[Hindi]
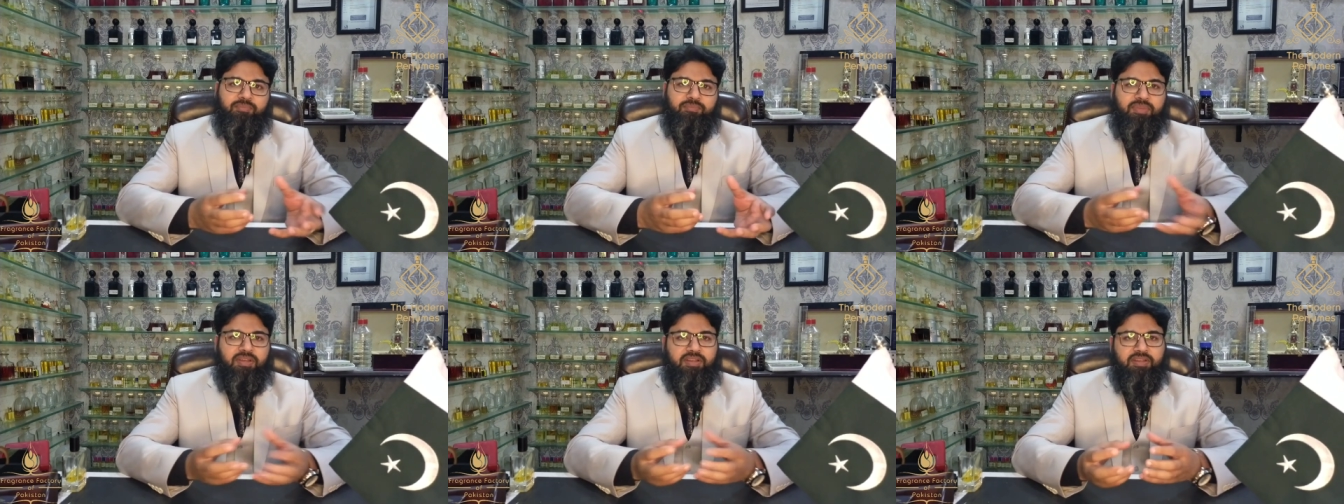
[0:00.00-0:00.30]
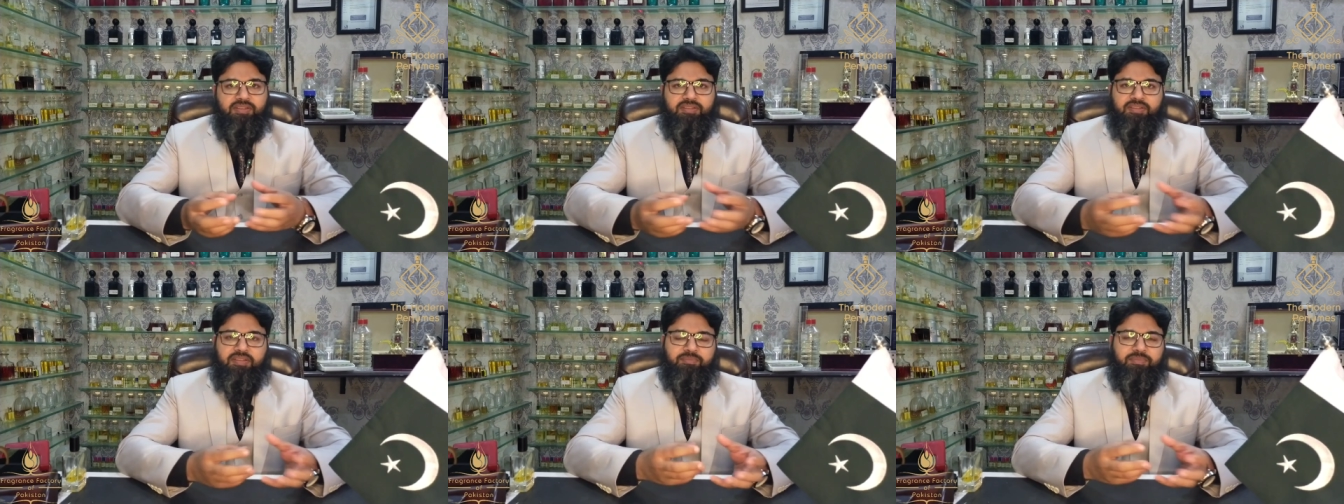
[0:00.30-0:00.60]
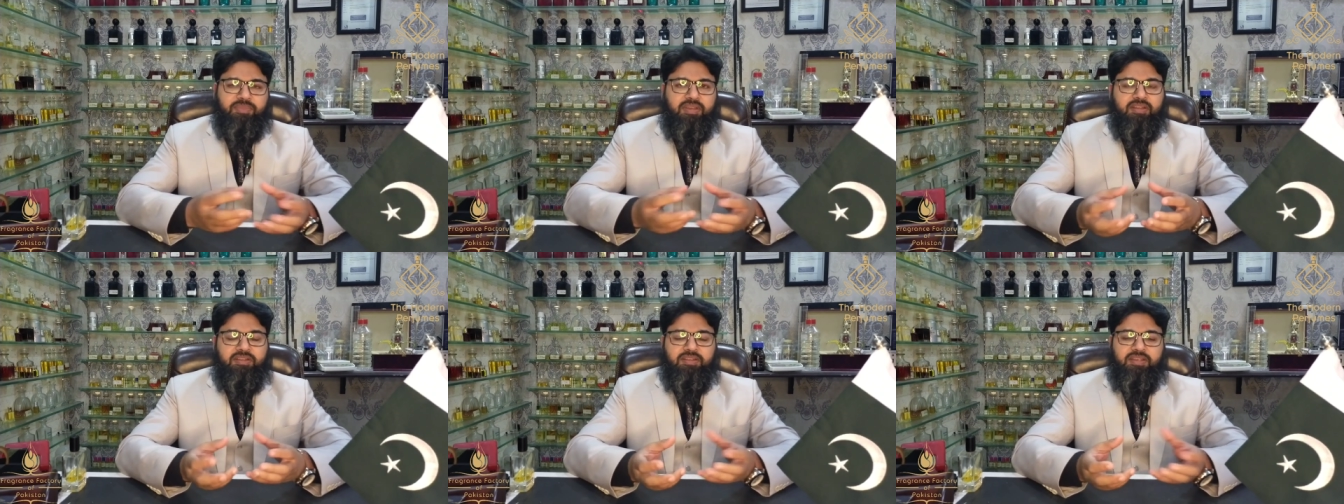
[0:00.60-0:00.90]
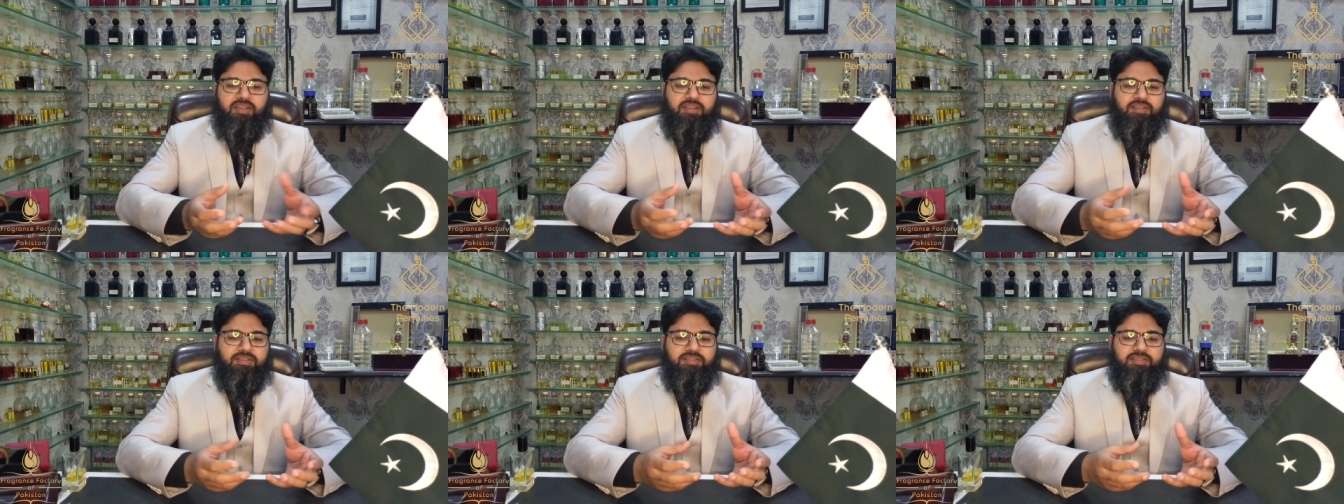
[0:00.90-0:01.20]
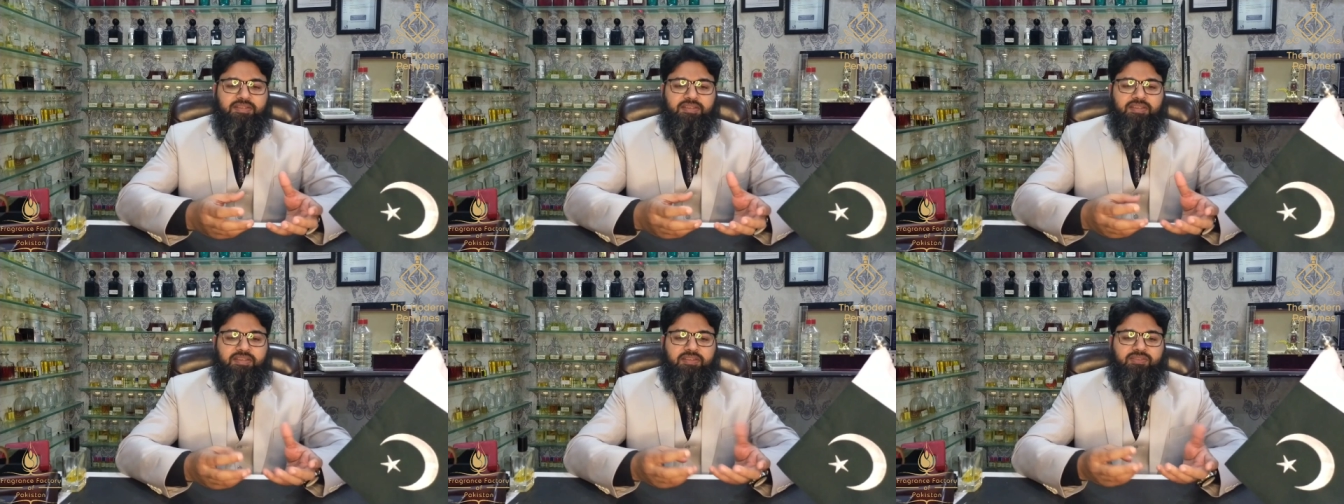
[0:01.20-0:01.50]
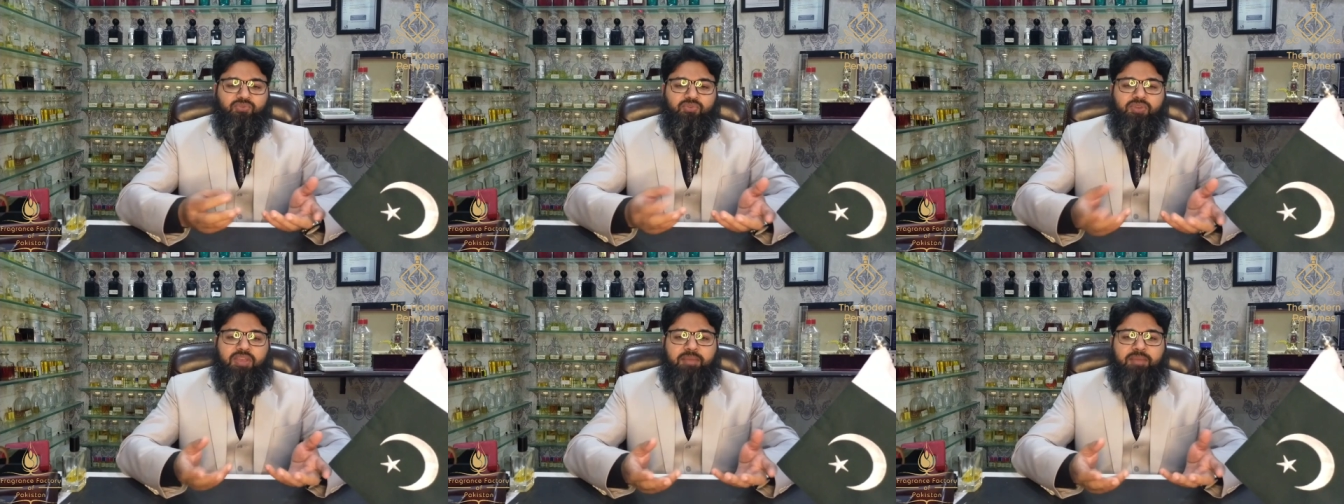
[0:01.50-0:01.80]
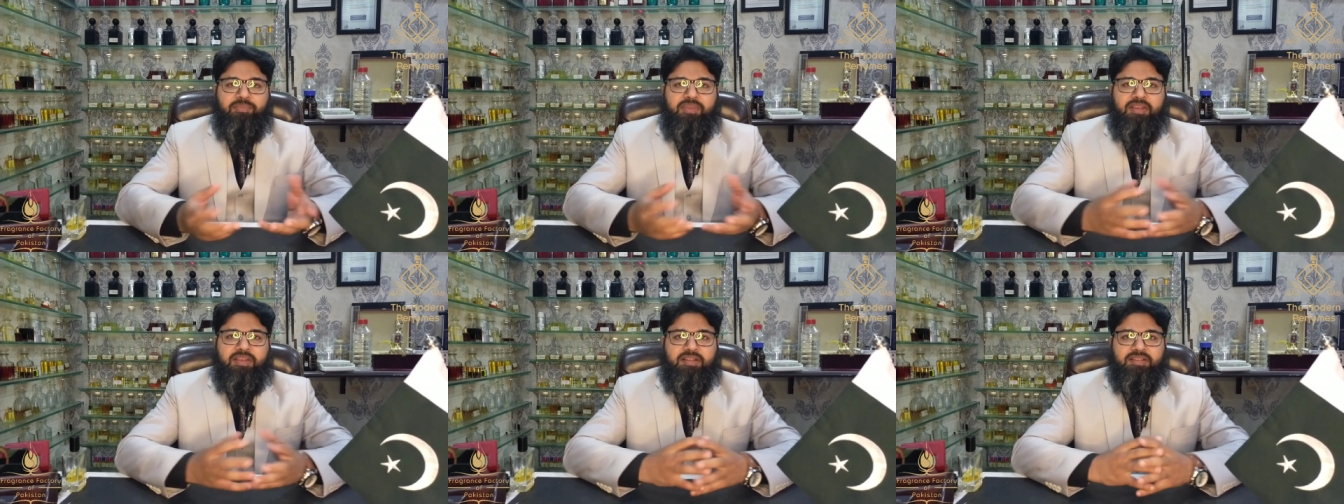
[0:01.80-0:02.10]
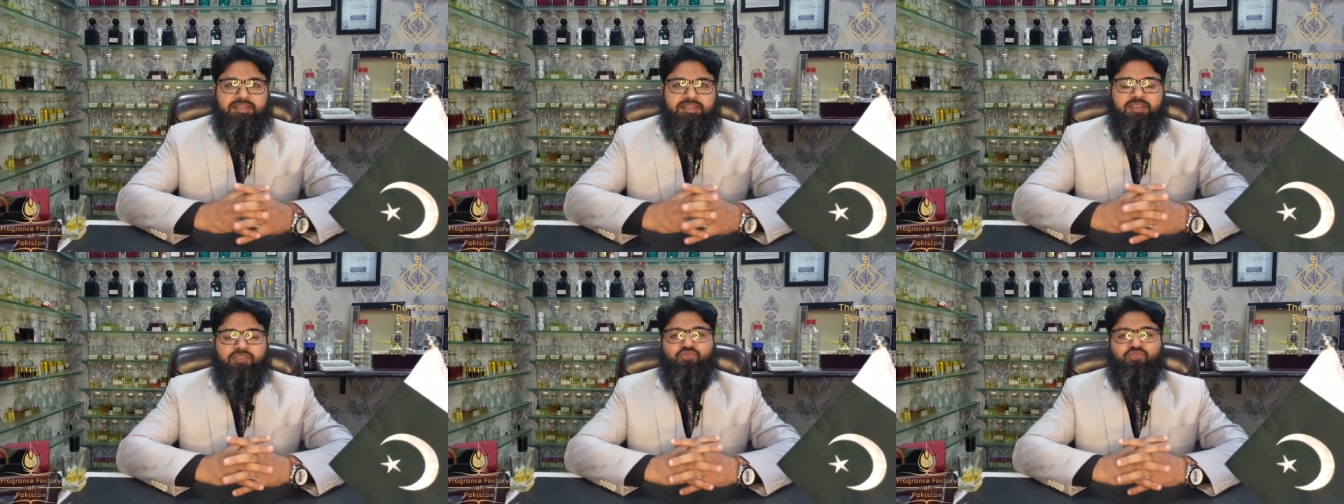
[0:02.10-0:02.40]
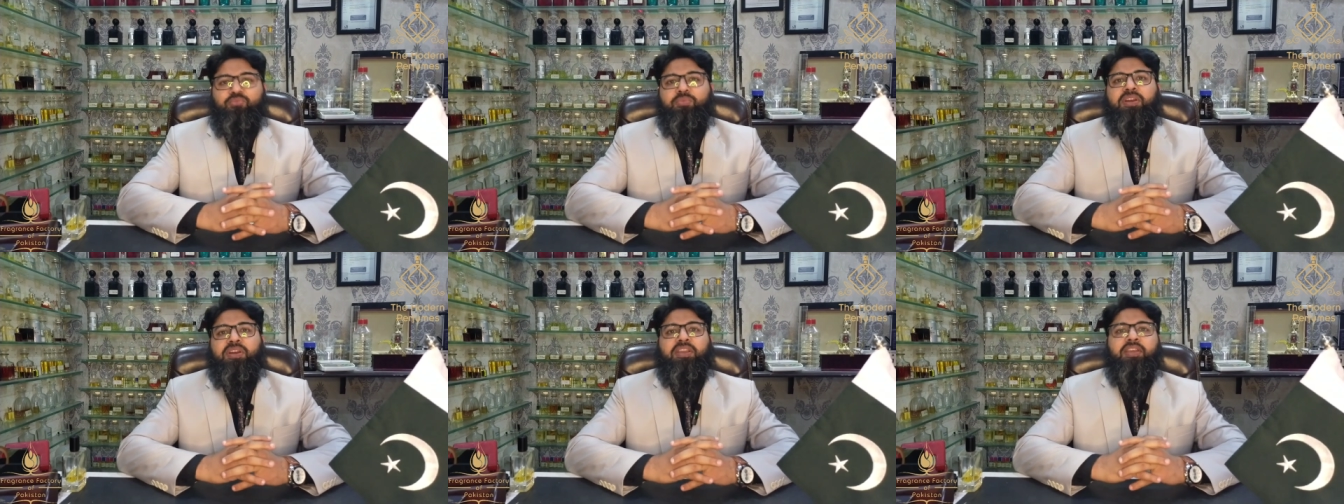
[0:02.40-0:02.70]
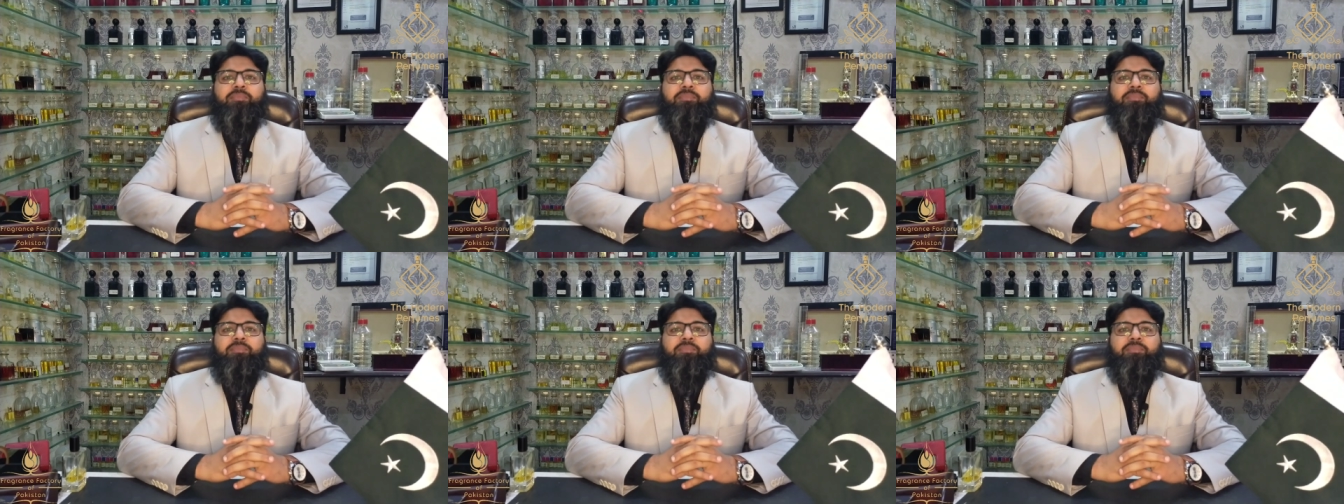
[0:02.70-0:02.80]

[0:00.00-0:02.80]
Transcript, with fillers: हमारे दरमियान कह लीजिए कि जो केमिकल्स हैं अरोमा